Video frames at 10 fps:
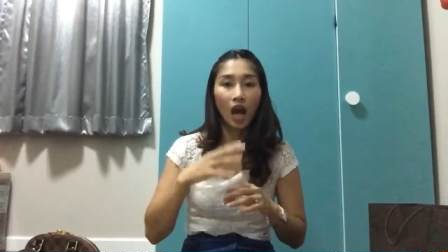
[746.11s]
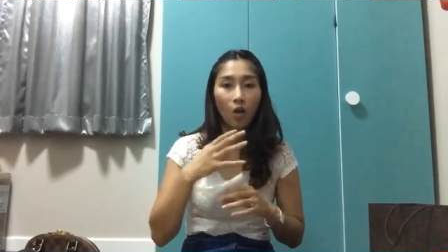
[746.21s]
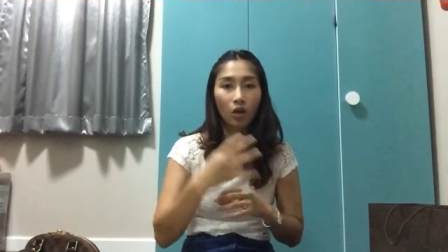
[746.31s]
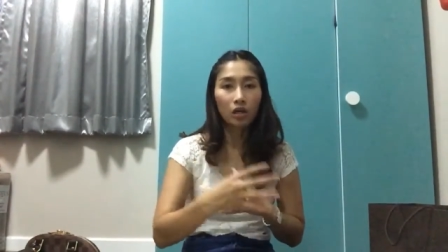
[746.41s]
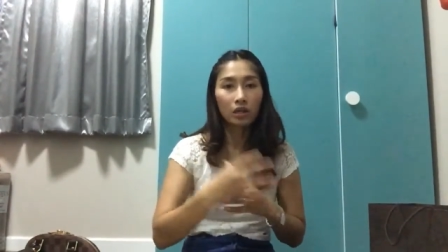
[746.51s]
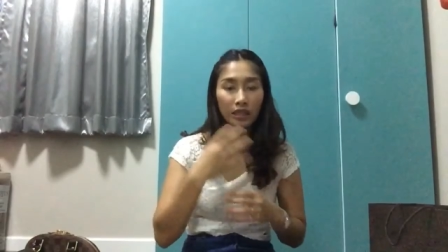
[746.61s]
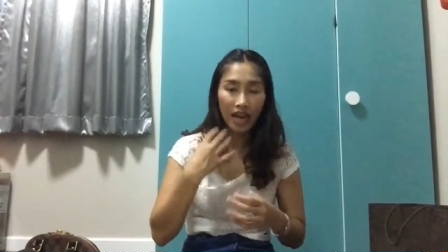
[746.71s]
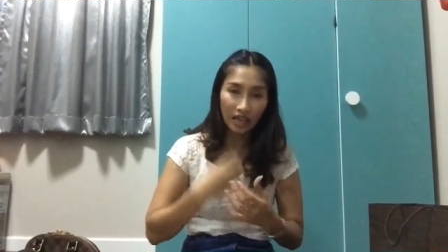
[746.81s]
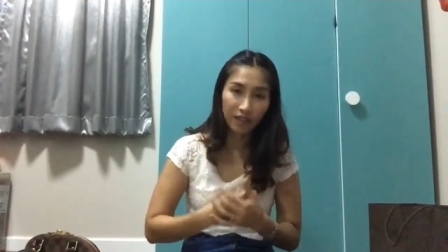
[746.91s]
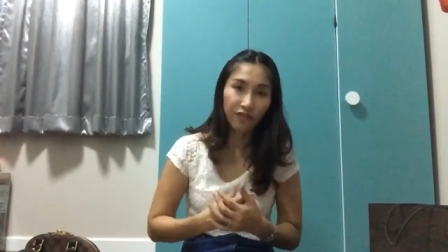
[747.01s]
เขาก็คืน
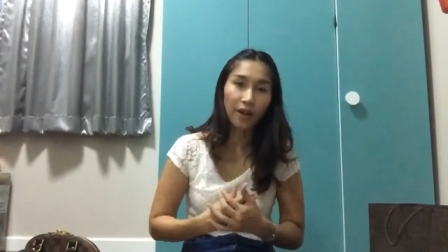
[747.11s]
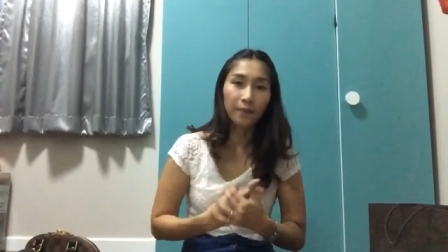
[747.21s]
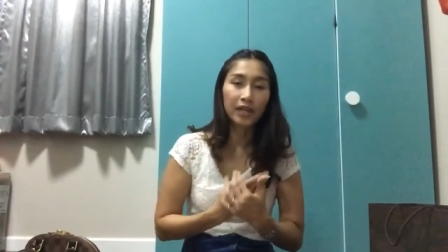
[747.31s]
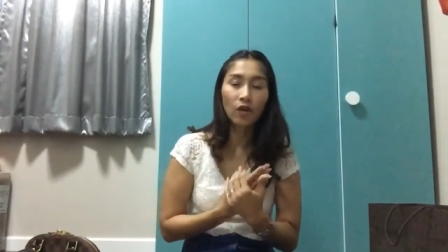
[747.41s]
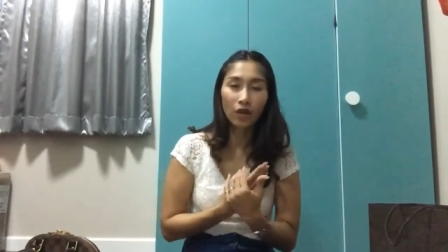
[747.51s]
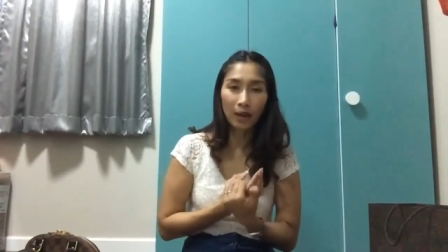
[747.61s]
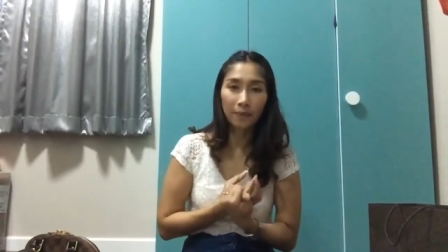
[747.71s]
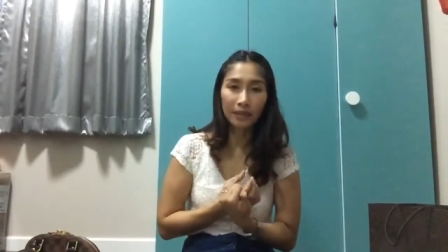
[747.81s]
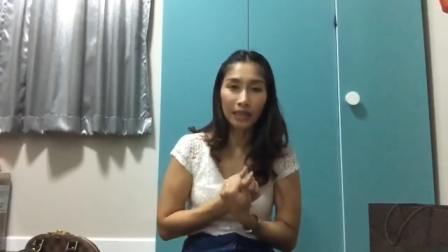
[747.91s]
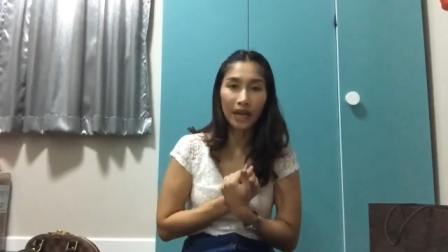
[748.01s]
แท็กรีฟันไม่เท่ากัน
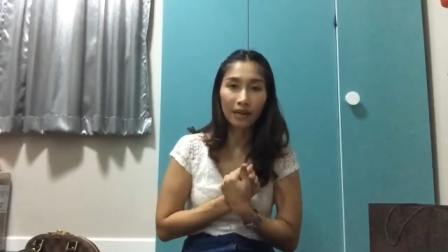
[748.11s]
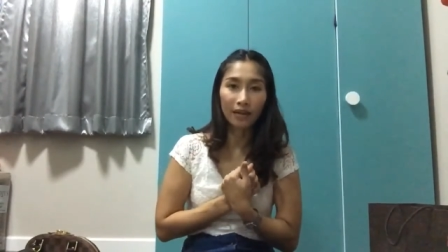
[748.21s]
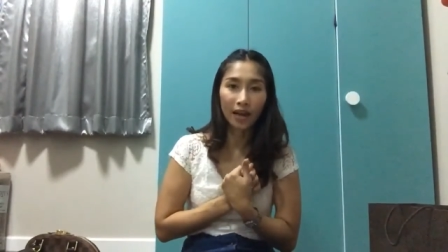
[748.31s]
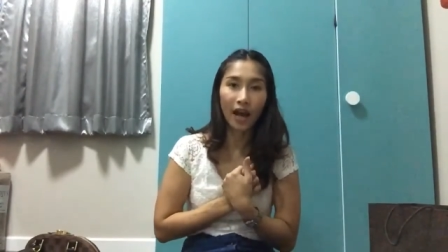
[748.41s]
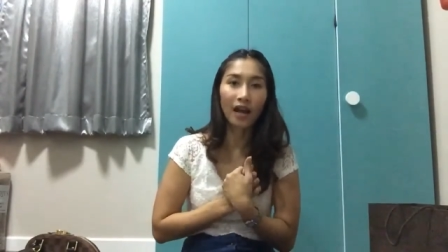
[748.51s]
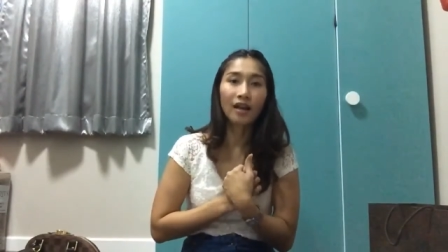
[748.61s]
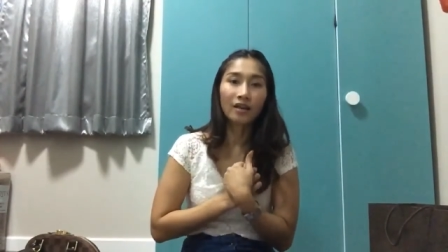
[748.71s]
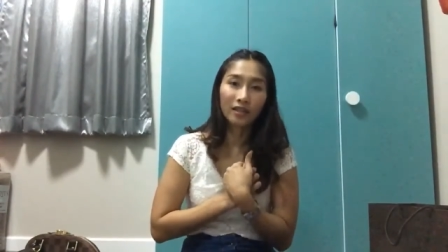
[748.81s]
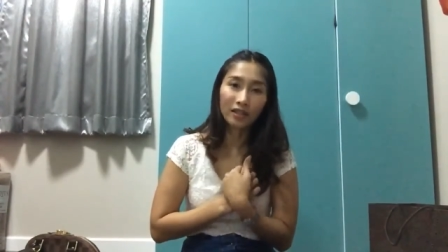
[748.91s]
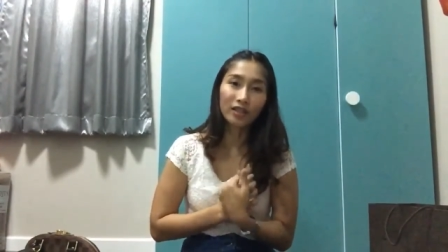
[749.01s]
เหมือนกันนะคะ
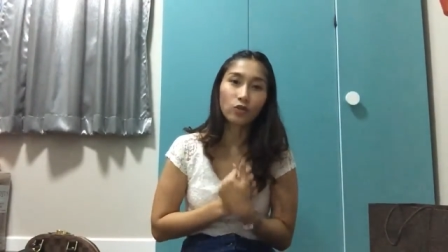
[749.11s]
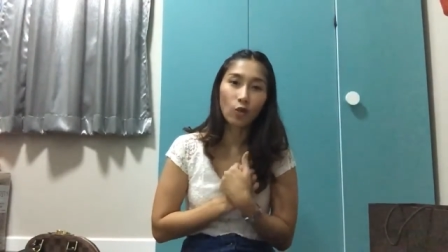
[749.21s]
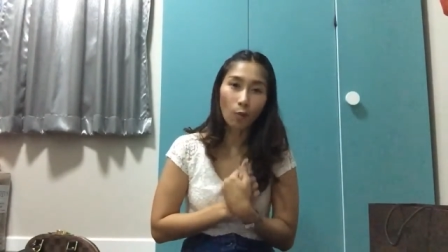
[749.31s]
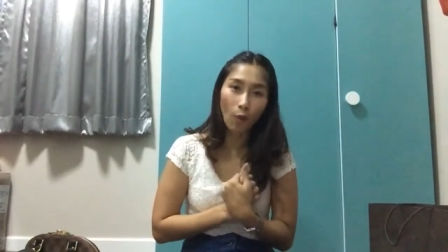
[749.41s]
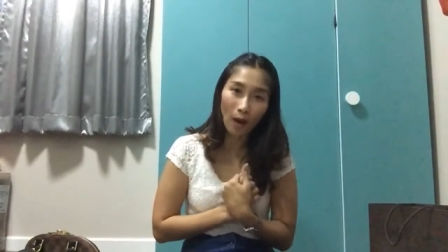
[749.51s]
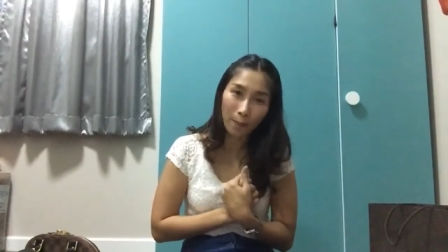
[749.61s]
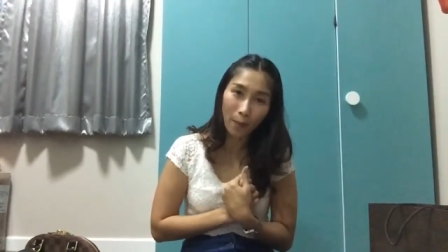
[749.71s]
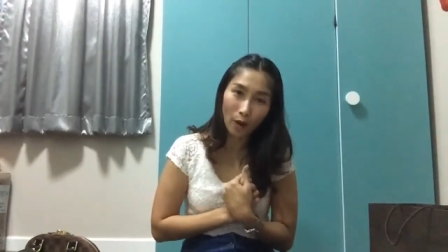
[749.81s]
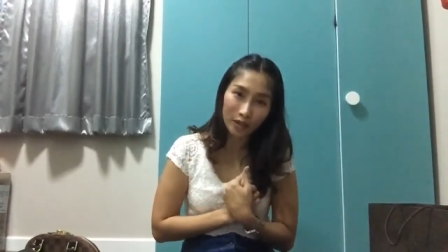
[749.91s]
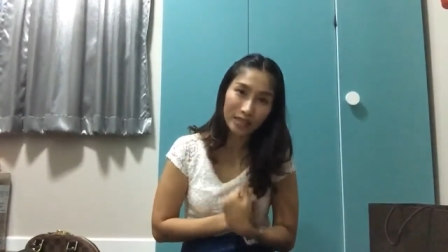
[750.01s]
ขึ้นอยู่กับความ
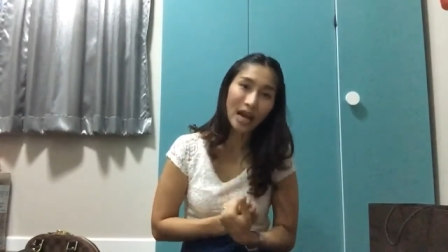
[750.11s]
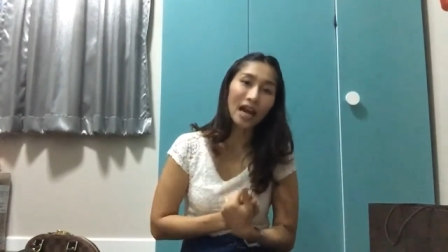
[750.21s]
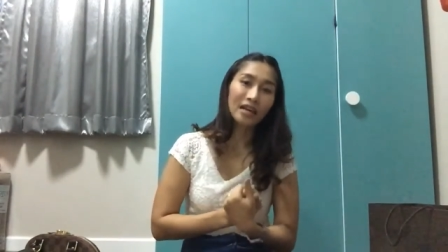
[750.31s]
พอใจ